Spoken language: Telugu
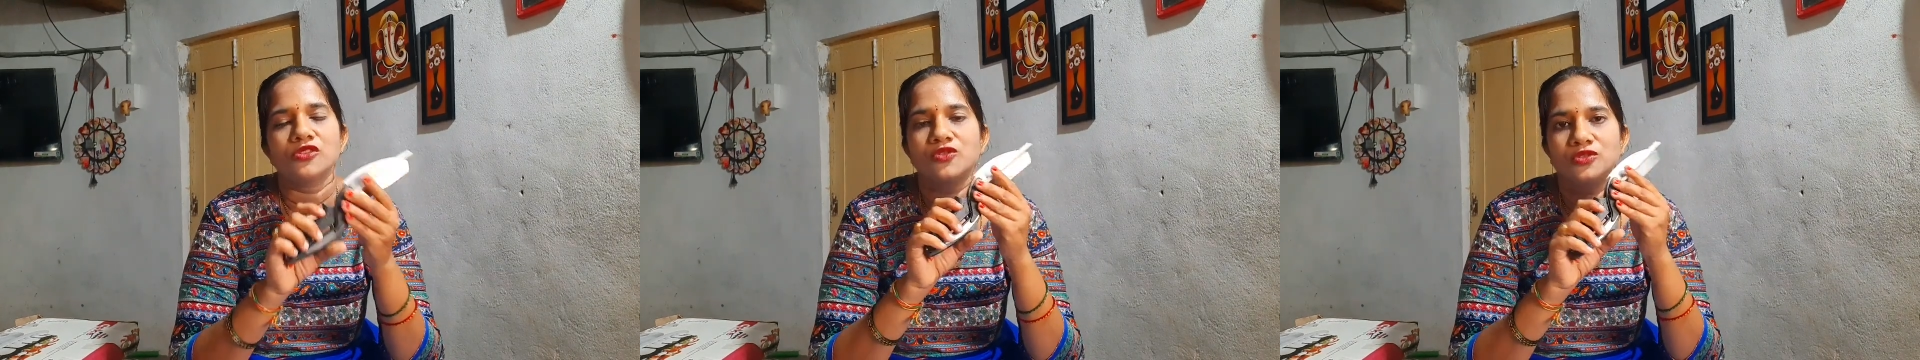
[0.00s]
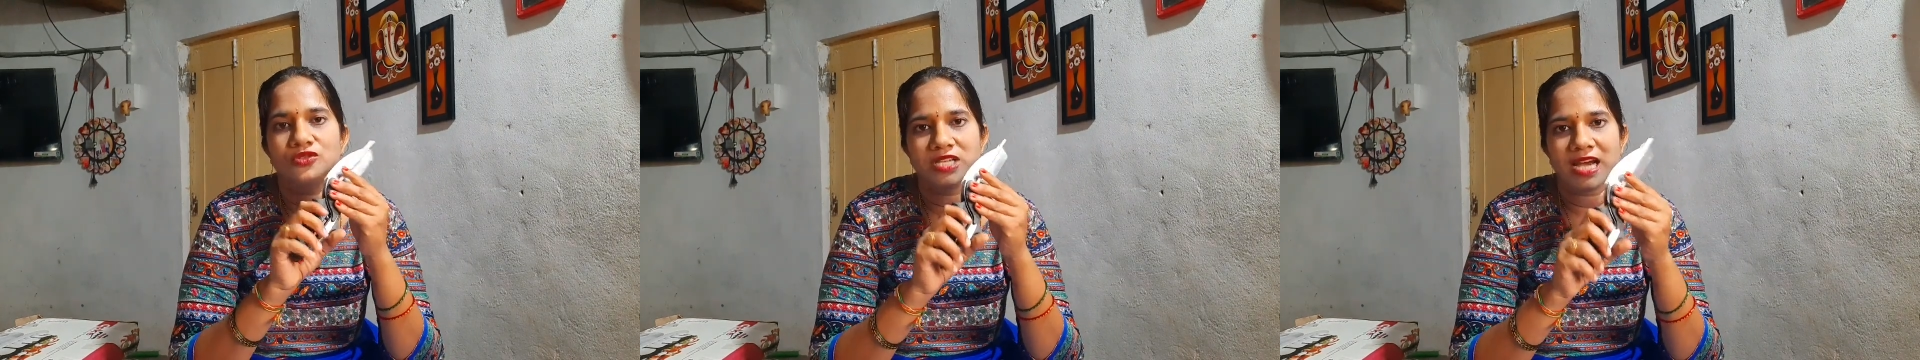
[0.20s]

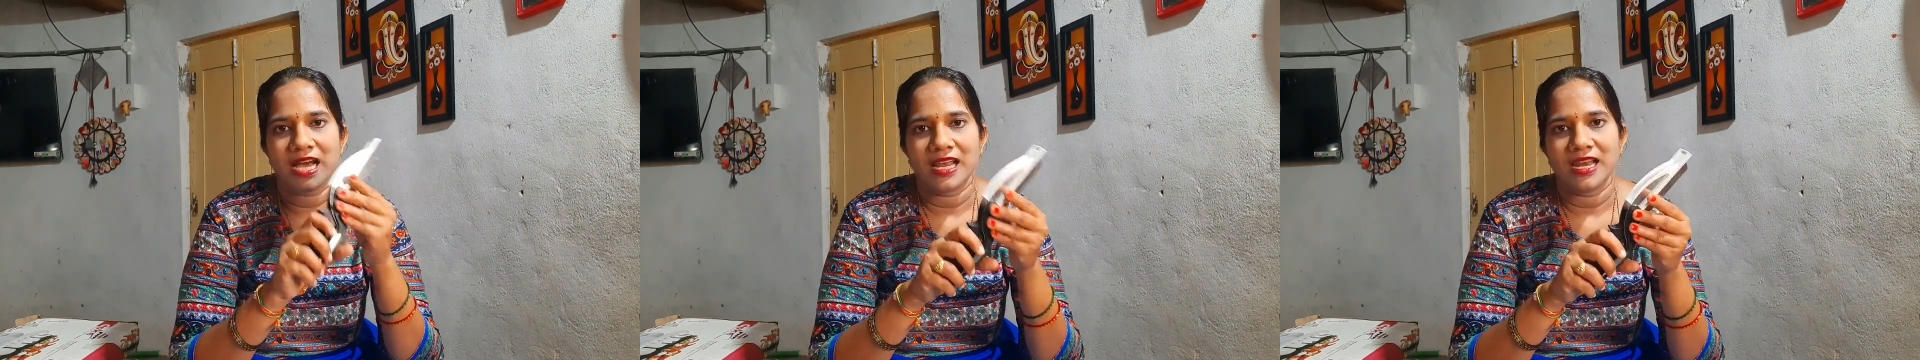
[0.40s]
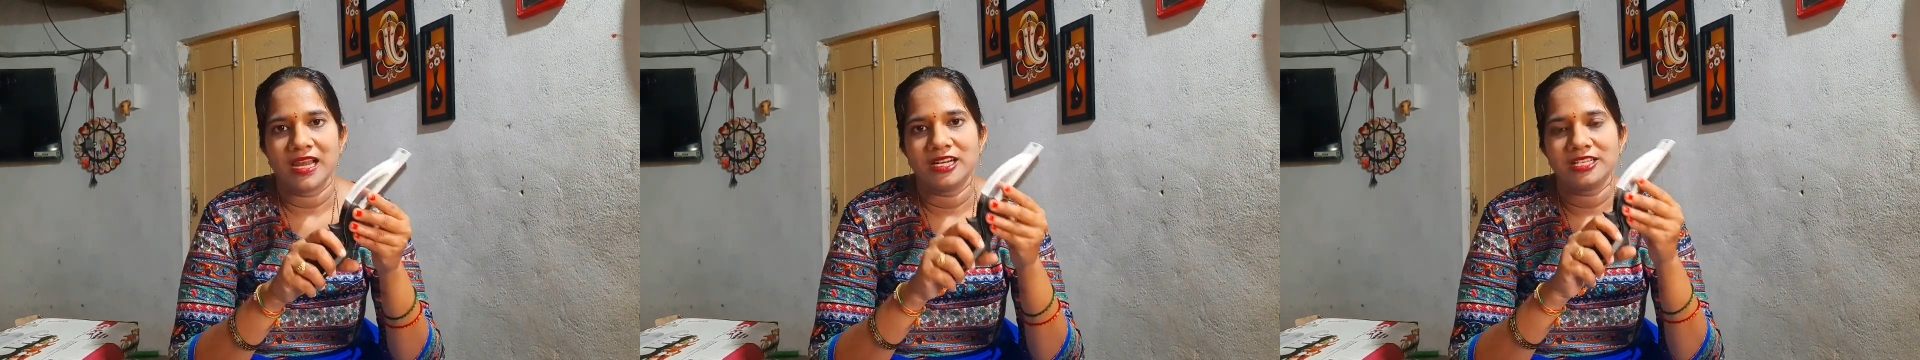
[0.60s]
సో
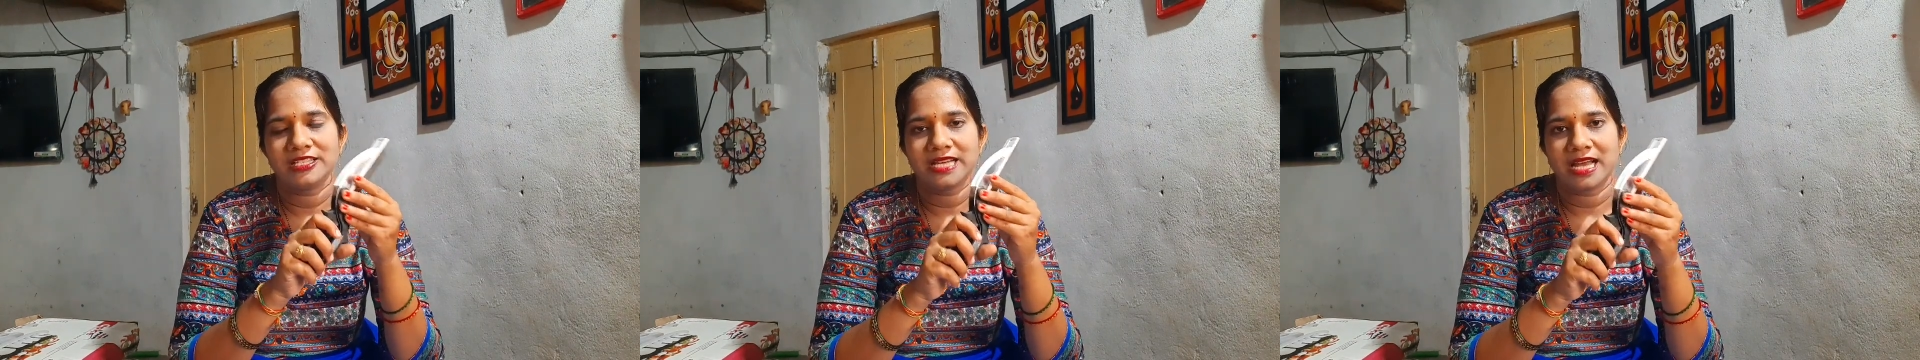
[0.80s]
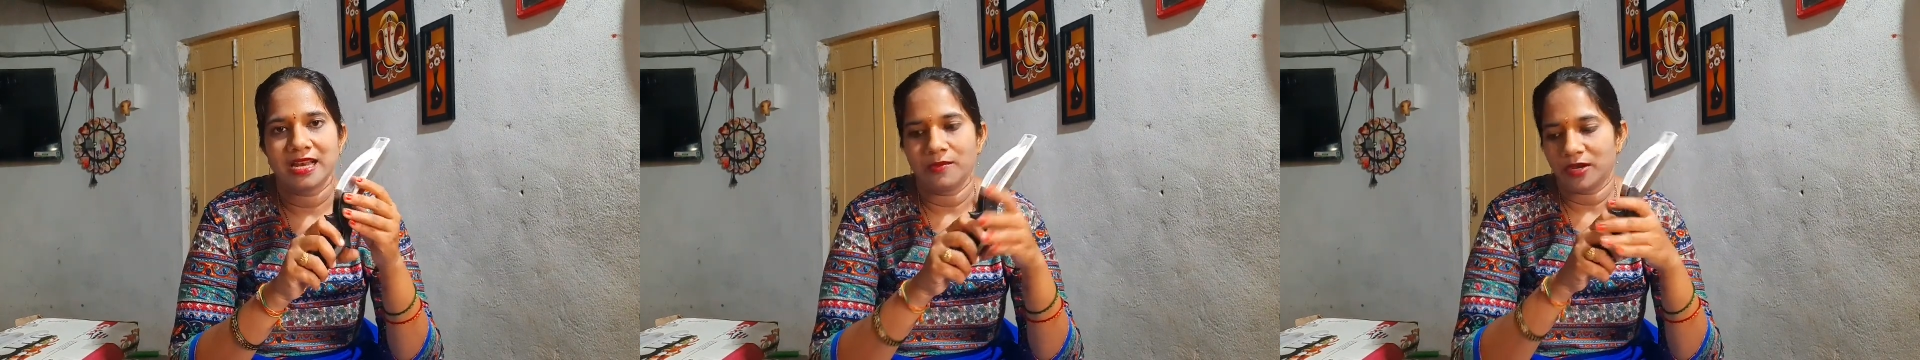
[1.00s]
చాలా అంటే
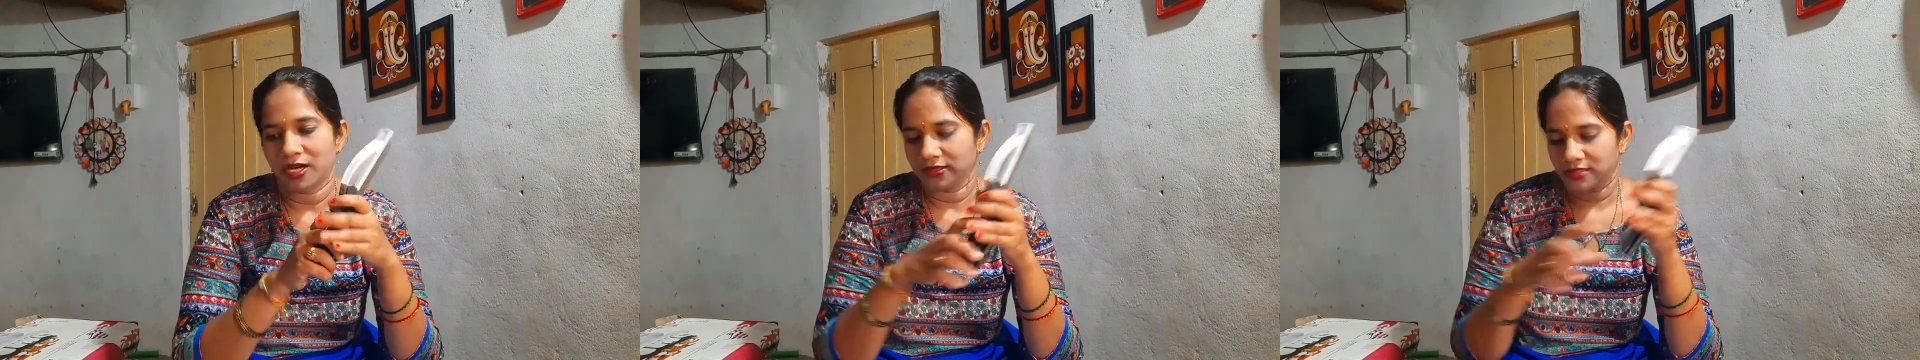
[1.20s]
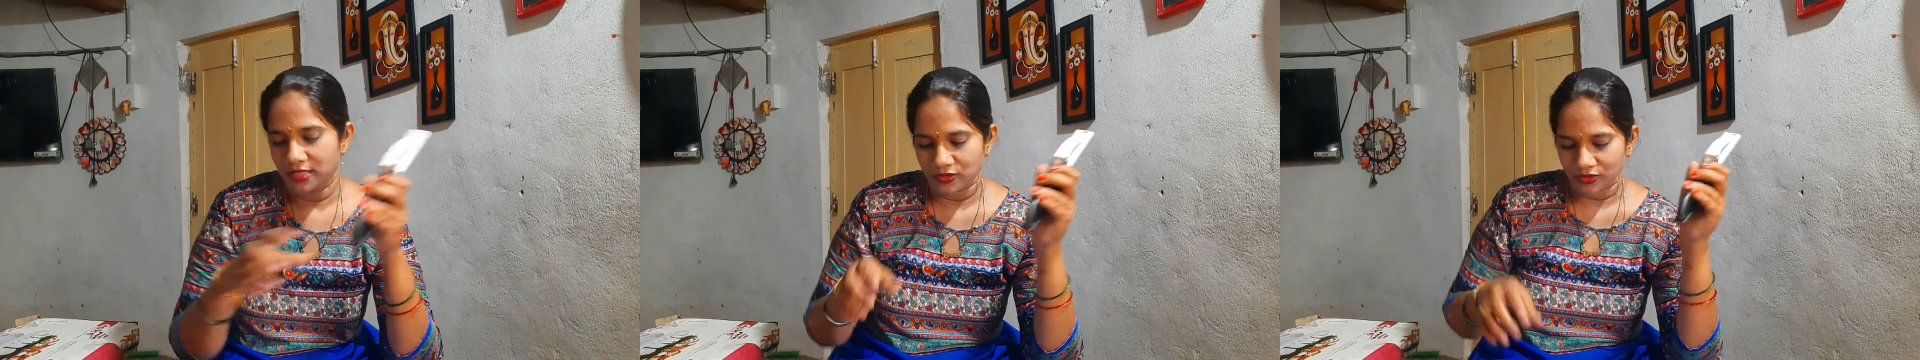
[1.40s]
చాలా
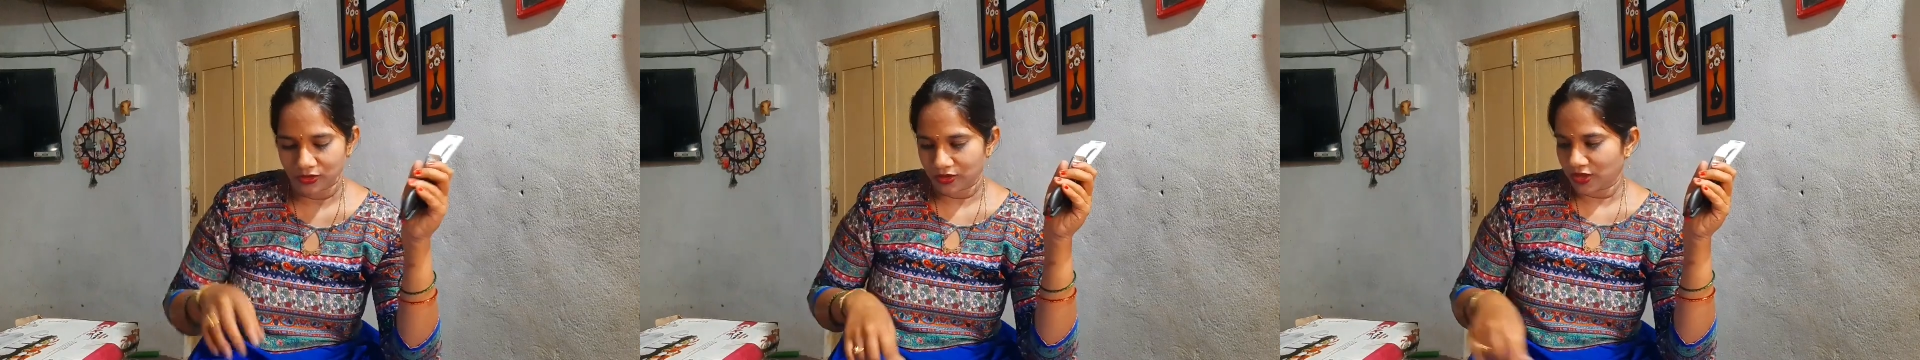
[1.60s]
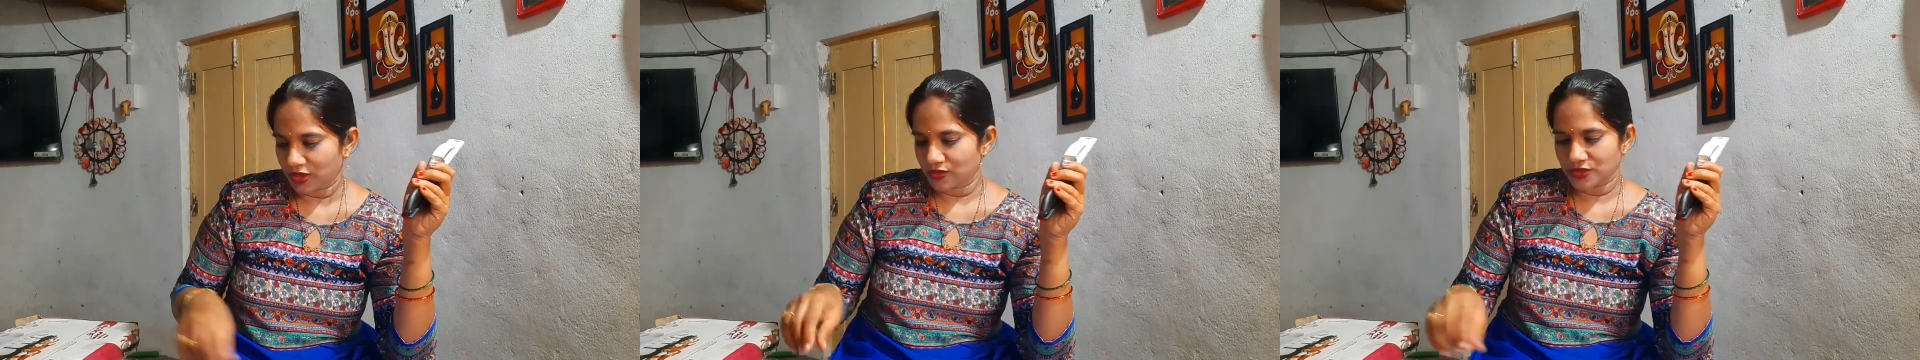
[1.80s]
బాగా
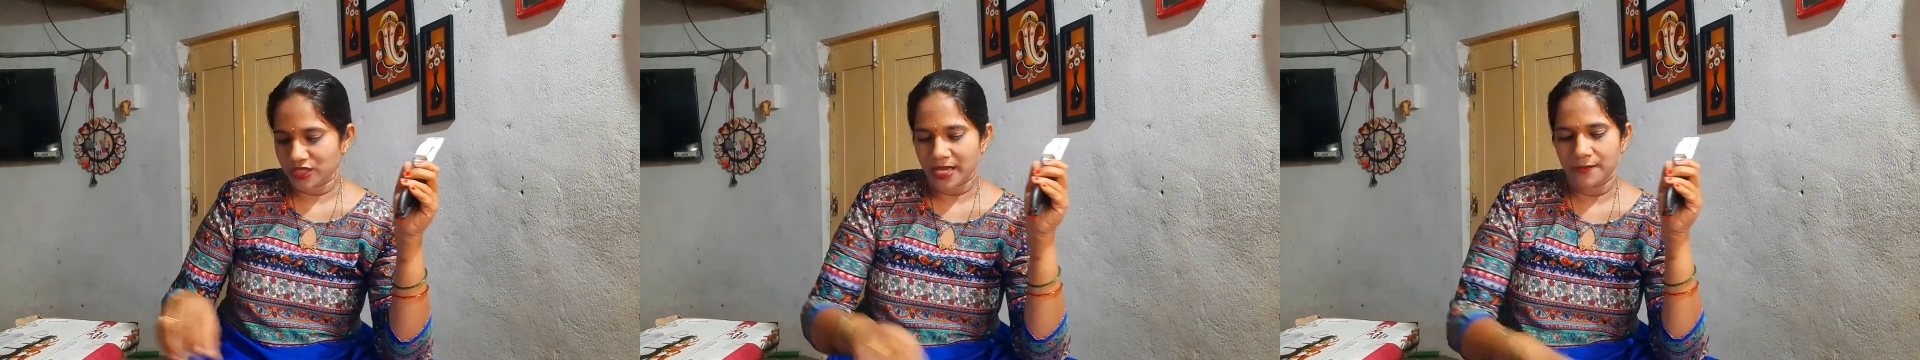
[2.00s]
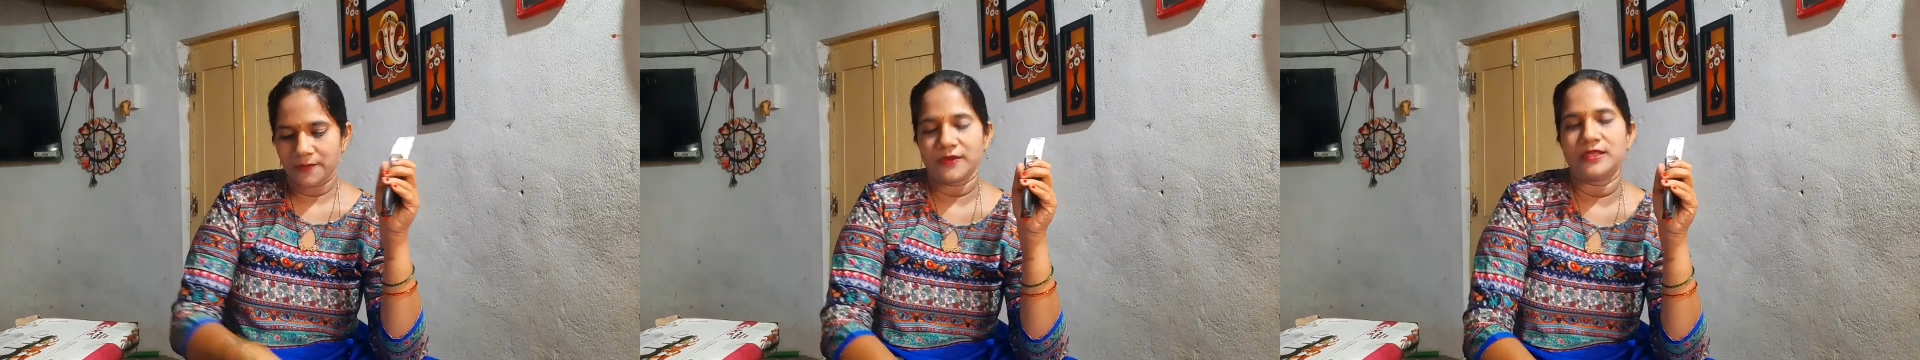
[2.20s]
తెగుతుంది యూజ్
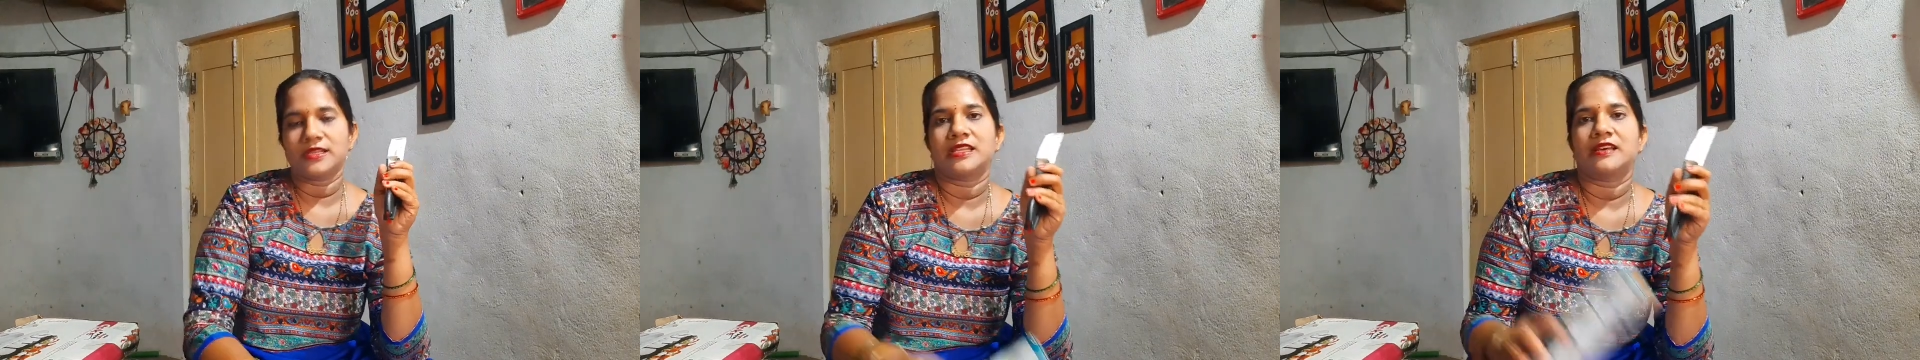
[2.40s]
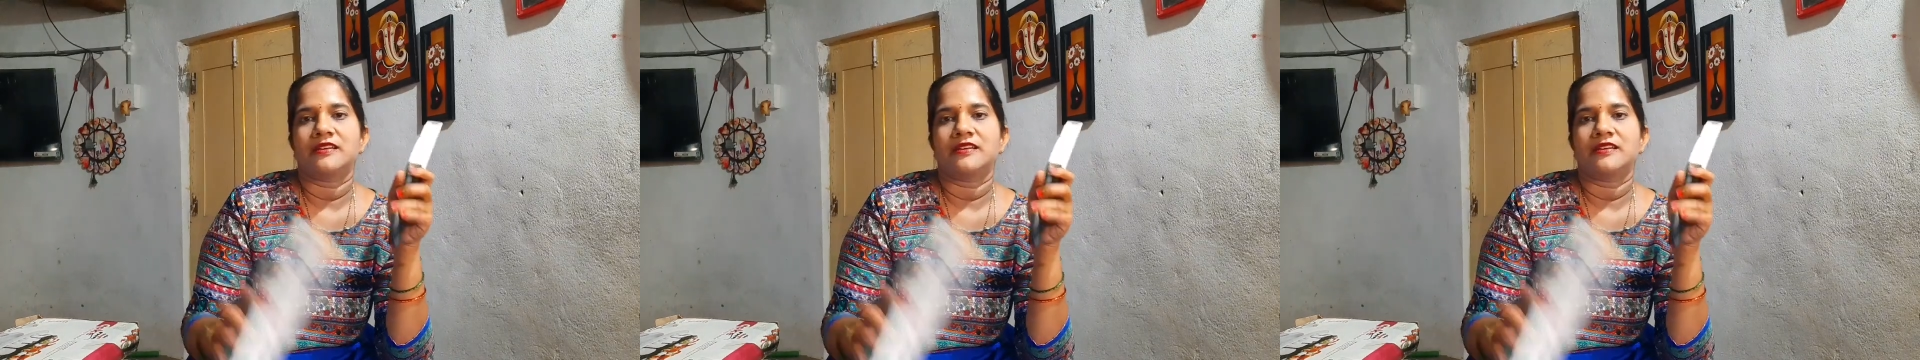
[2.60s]
అయిపోయిన